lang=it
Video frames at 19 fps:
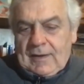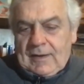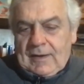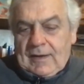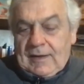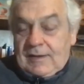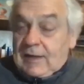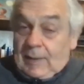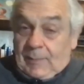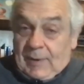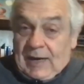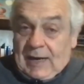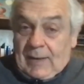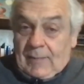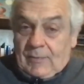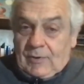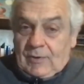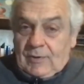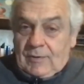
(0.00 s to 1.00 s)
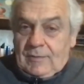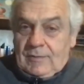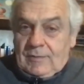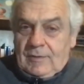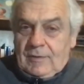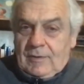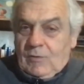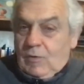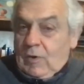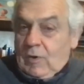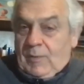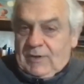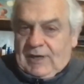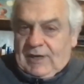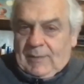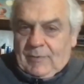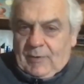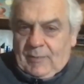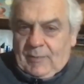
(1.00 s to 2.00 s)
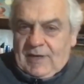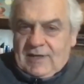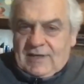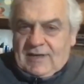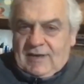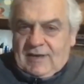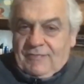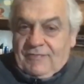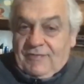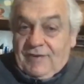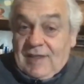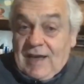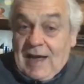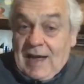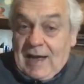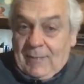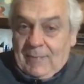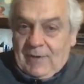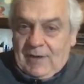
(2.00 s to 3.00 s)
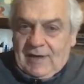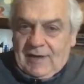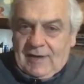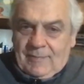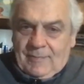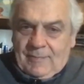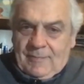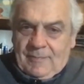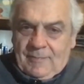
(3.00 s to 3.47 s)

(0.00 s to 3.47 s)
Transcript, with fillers: Ed è Abramo, l'uomo della promessa, affidabile,